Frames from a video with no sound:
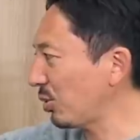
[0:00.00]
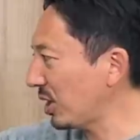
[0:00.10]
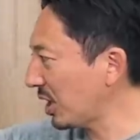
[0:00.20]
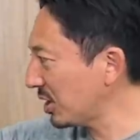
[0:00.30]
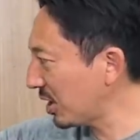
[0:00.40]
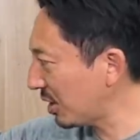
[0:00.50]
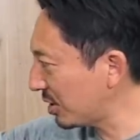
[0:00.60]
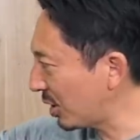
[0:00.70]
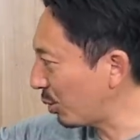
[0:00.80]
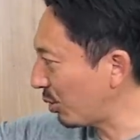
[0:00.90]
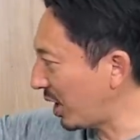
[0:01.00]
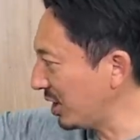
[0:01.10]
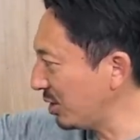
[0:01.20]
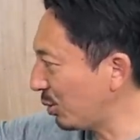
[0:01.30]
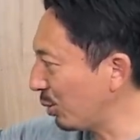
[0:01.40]
れだけじゃなくてこの
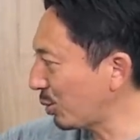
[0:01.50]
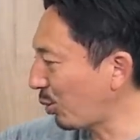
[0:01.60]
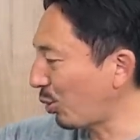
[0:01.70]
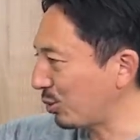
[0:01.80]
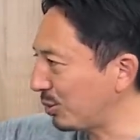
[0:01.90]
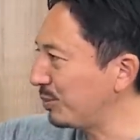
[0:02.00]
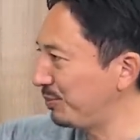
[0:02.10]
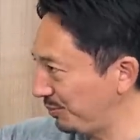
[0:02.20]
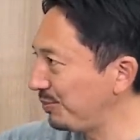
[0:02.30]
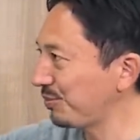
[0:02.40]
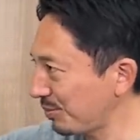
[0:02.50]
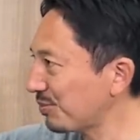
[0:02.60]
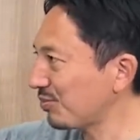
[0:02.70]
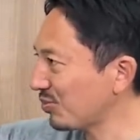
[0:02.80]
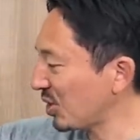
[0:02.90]
ラインコントロール
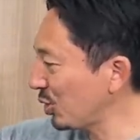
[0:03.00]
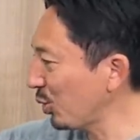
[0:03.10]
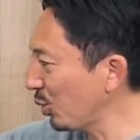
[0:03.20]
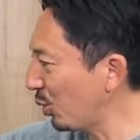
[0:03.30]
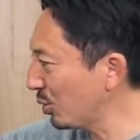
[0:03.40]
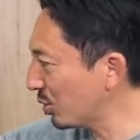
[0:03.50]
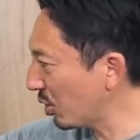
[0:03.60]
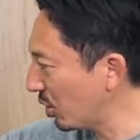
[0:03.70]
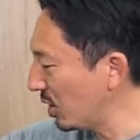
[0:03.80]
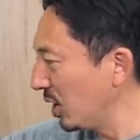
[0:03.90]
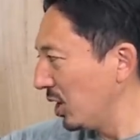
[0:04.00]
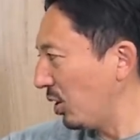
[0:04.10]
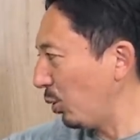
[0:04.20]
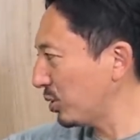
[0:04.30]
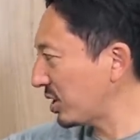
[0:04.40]
それを本当
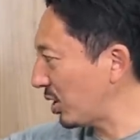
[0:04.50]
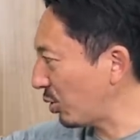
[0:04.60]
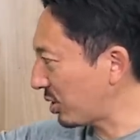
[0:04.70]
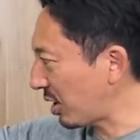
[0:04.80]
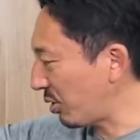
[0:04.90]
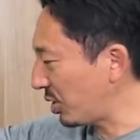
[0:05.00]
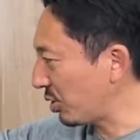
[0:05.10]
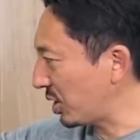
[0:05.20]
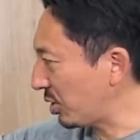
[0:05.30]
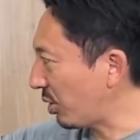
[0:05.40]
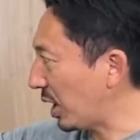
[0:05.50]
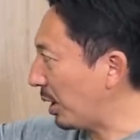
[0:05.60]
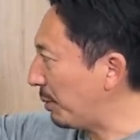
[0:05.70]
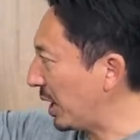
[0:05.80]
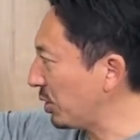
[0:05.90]
オフサイド取った方がいい時とか
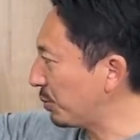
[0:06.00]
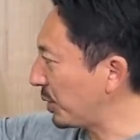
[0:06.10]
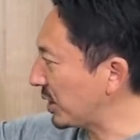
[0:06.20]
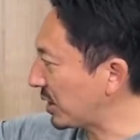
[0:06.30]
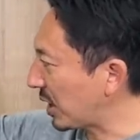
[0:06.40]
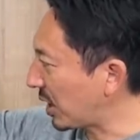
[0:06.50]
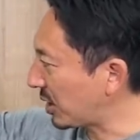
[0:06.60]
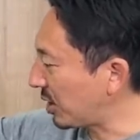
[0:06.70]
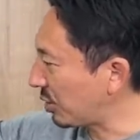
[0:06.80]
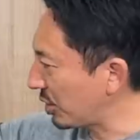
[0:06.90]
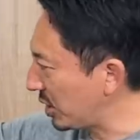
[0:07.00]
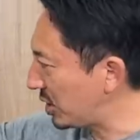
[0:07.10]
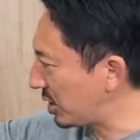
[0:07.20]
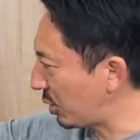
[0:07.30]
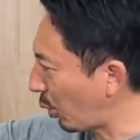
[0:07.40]
前のプレッシャーかかってる時に
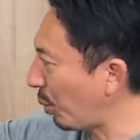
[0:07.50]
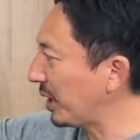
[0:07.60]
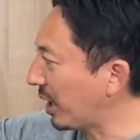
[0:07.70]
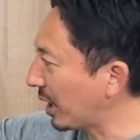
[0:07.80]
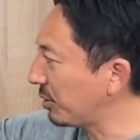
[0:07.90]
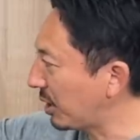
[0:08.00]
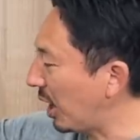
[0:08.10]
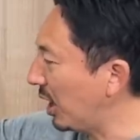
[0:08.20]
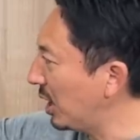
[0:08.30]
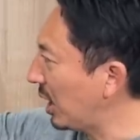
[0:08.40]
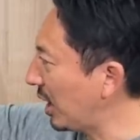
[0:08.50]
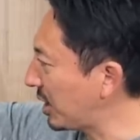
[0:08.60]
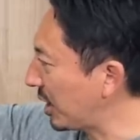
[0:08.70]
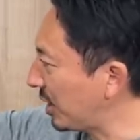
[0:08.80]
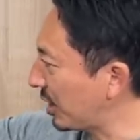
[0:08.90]
どこまで上げるか相手
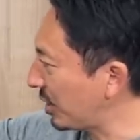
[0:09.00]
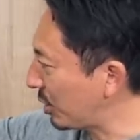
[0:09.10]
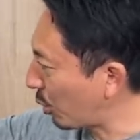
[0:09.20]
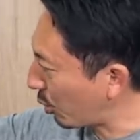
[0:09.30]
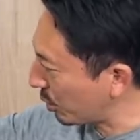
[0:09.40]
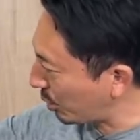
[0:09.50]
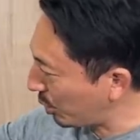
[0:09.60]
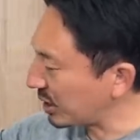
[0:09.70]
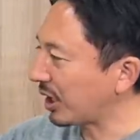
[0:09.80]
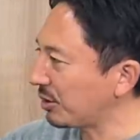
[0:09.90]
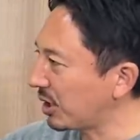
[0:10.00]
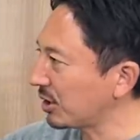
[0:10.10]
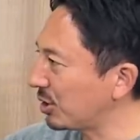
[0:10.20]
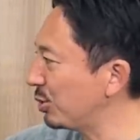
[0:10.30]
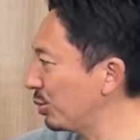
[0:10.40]
が狙ってどこどう下げるかっ
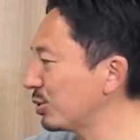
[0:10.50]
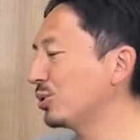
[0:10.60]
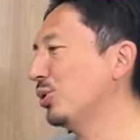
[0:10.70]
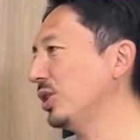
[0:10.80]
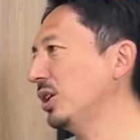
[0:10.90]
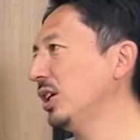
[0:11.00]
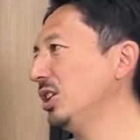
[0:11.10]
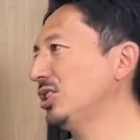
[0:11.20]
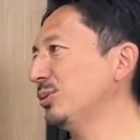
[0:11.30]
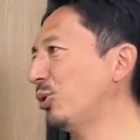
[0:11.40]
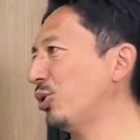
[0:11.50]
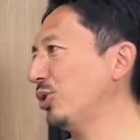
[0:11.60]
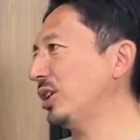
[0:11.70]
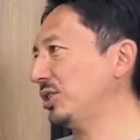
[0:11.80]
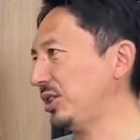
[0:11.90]
ていうのをすごいいつも声を
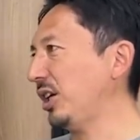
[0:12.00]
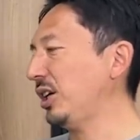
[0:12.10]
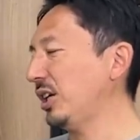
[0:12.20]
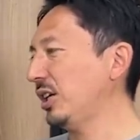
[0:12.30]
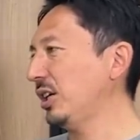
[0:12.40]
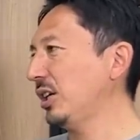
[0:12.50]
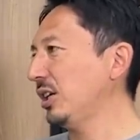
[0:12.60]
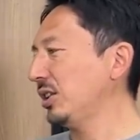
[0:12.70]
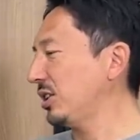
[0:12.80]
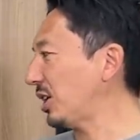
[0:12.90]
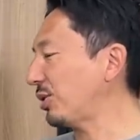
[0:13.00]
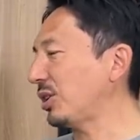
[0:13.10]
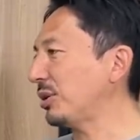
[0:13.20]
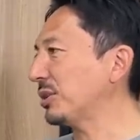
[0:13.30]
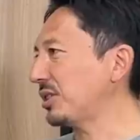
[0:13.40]
出してやってくれ
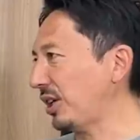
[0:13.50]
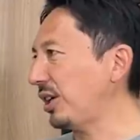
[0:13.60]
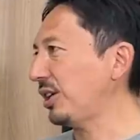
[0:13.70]
てましたね。